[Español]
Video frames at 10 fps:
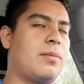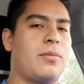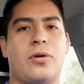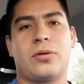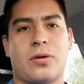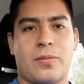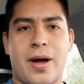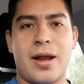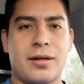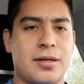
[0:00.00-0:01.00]
modo
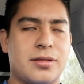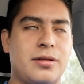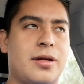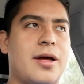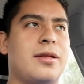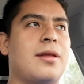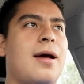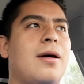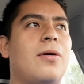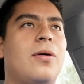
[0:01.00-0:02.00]
normal, que es en
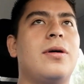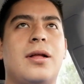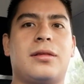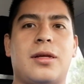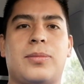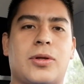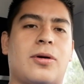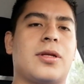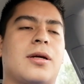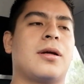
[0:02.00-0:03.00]
directa, o el
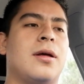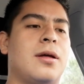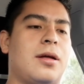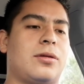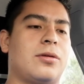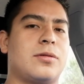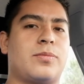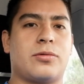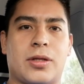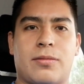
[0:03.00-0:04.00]
Tiptronic.
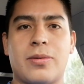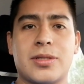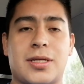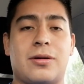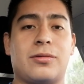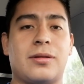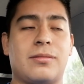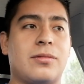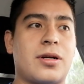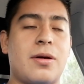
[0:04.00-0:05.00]
Entonces, pues bueno, vamos a hacer
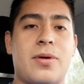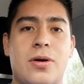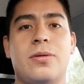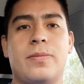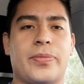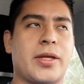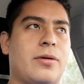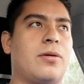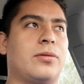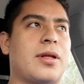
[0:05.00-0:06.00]
un, review
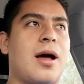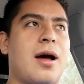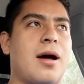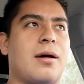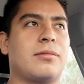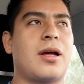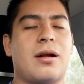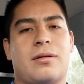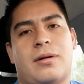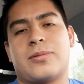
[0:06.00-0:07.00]
o una,
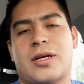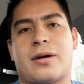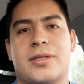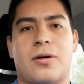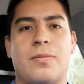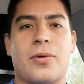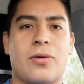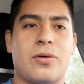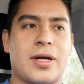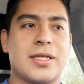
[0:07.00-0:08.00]
Vamos a revisar un
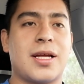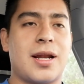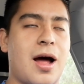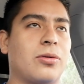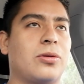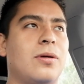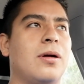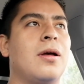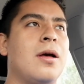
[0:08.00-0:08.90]
poco lo que es el auto.